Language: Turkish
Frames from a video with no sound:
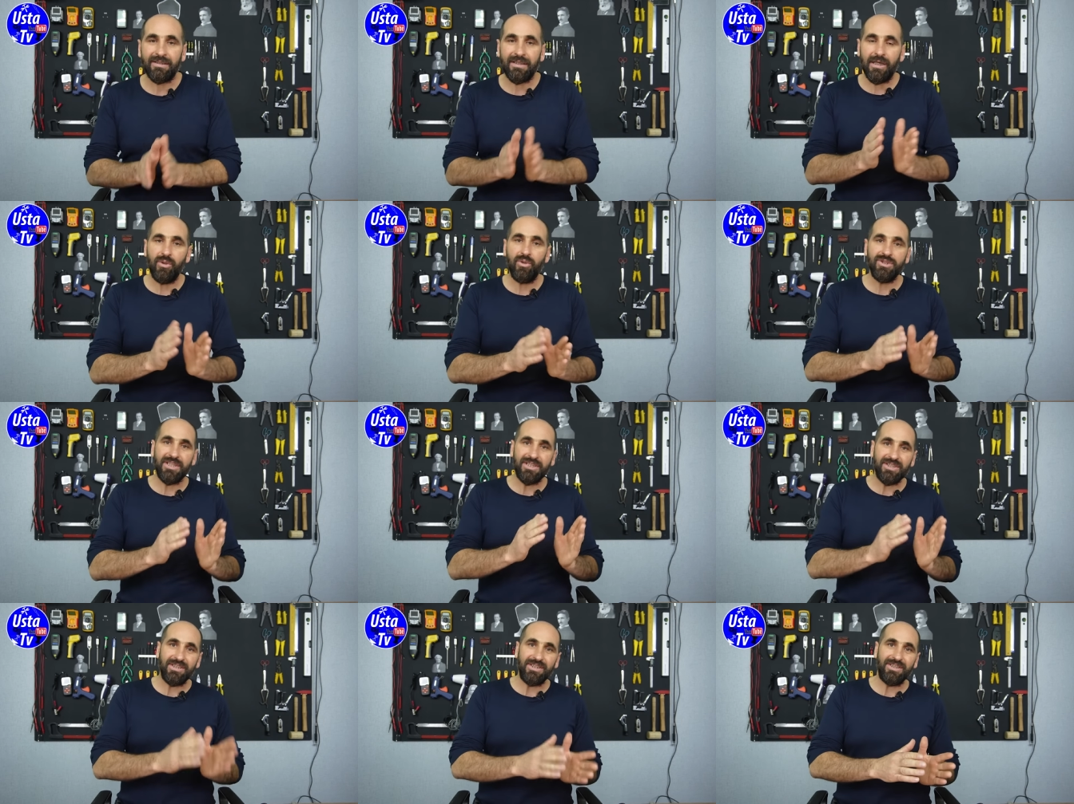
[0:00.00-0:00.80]
Daha
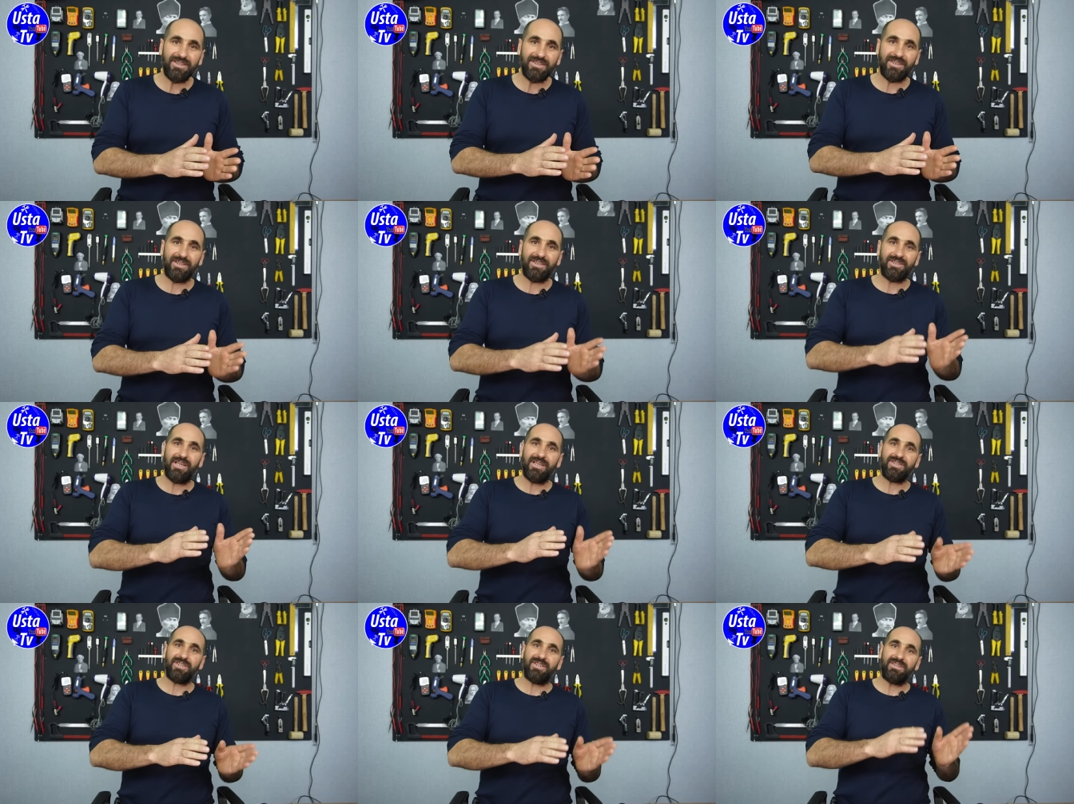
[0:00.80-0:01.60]
önce şıkır şıkır
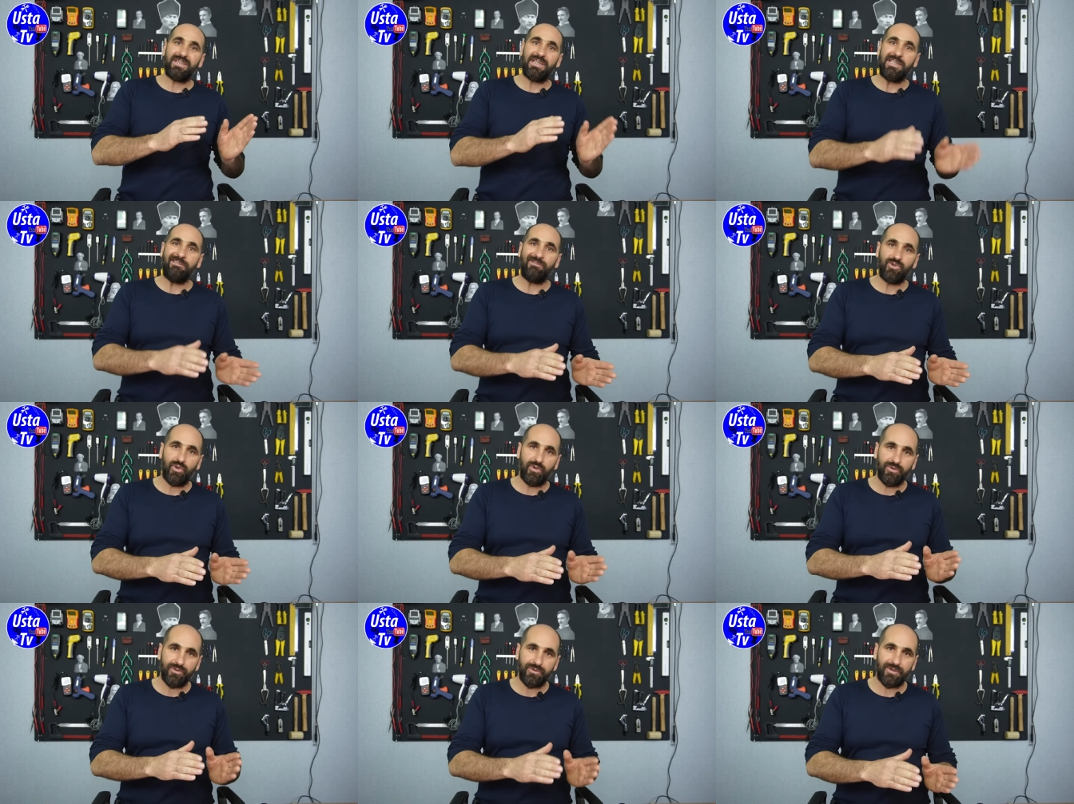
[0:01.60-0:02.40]
çalışan
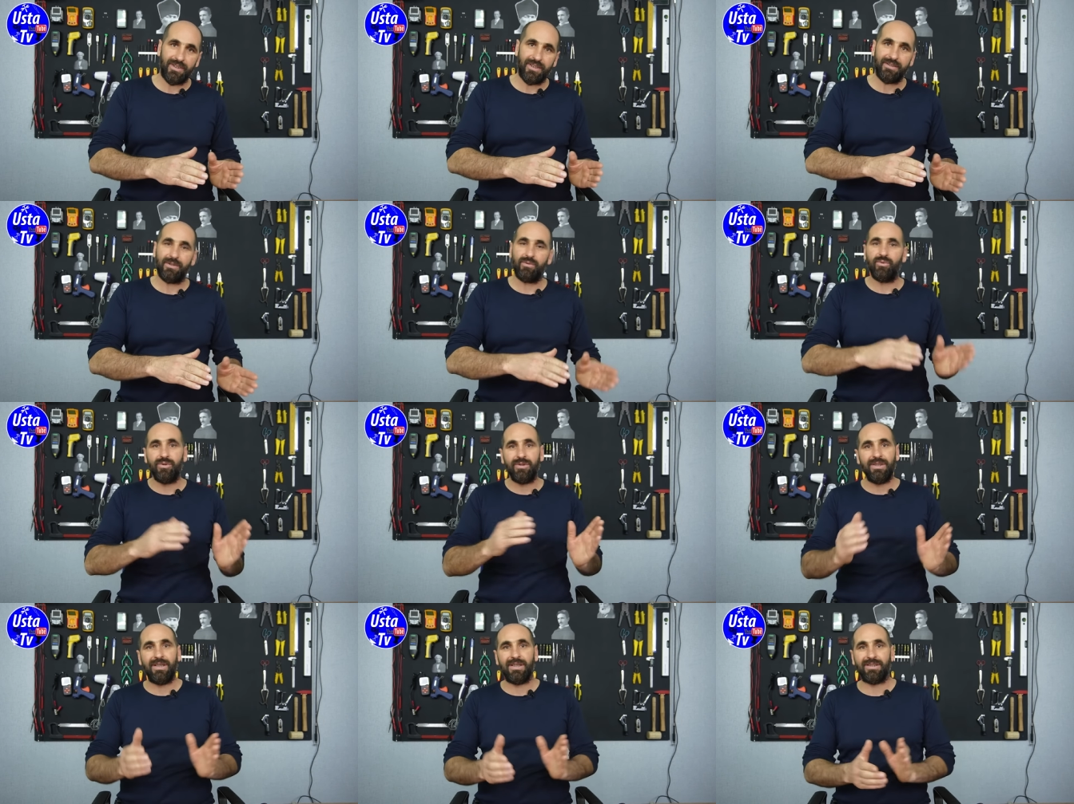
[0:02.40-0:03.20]
televizyonunuzu ya da
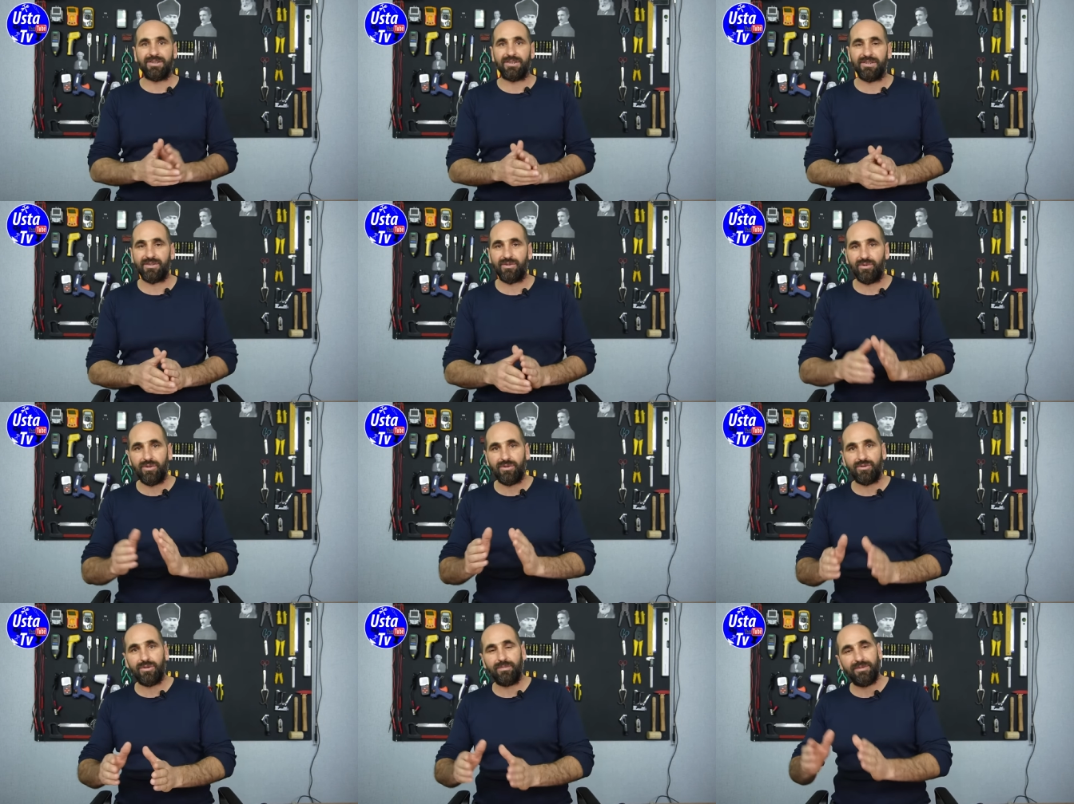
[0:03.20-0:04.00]
uydu alıcınızı
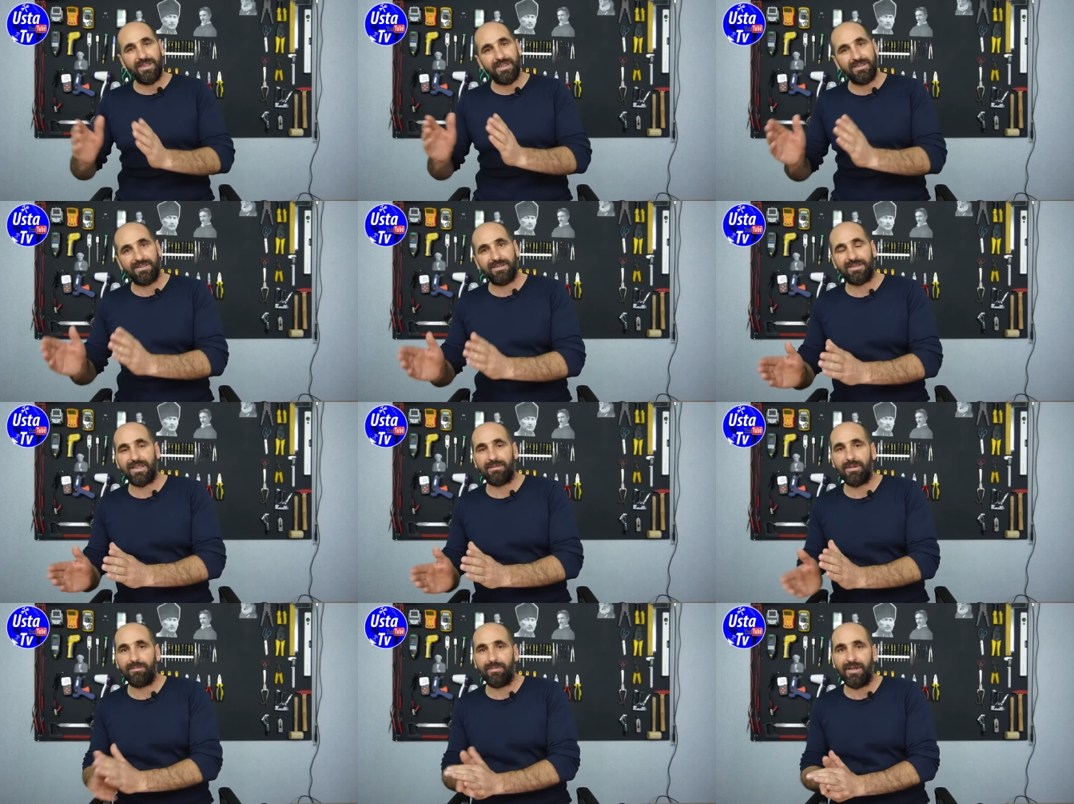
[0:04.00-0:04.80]
götürüp yeni
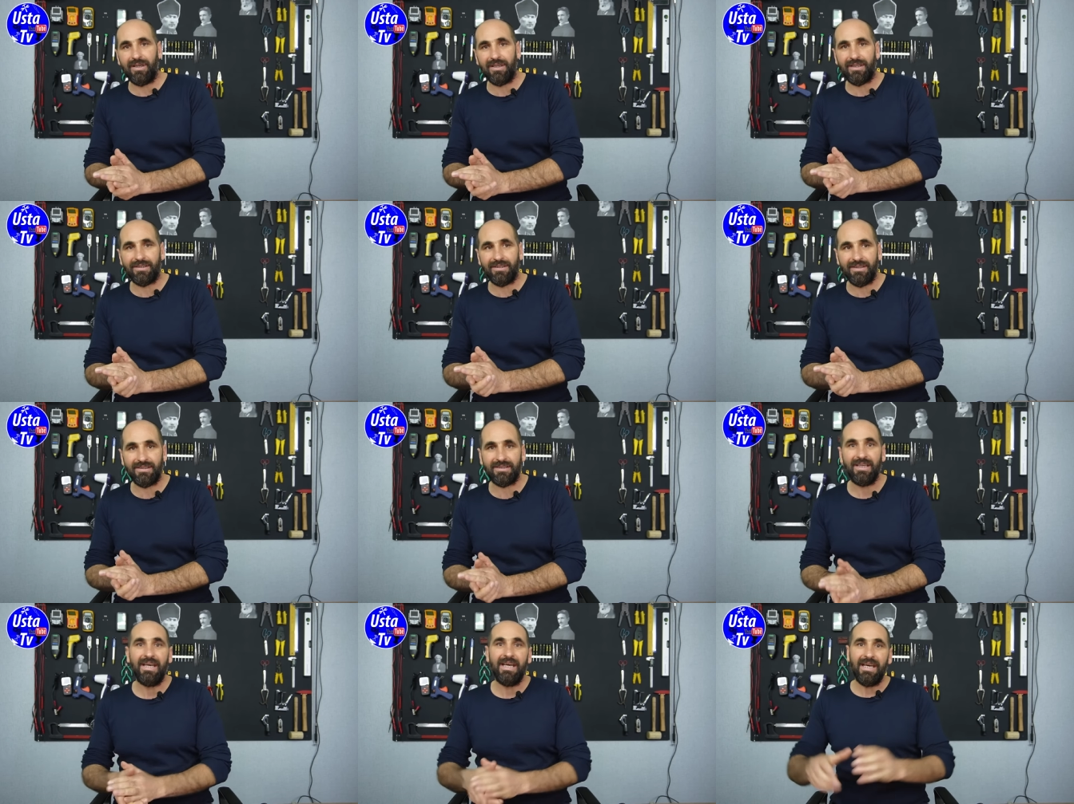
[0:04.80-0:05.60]
sisteme
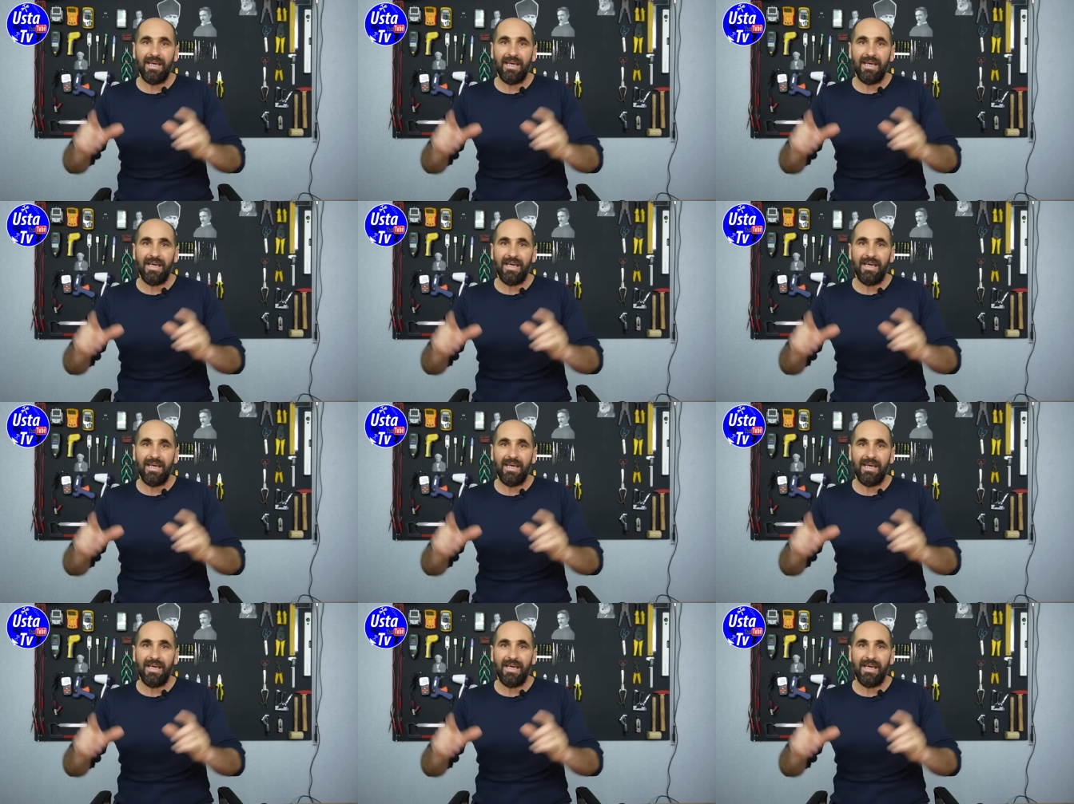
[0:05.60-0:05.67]
bağladınız.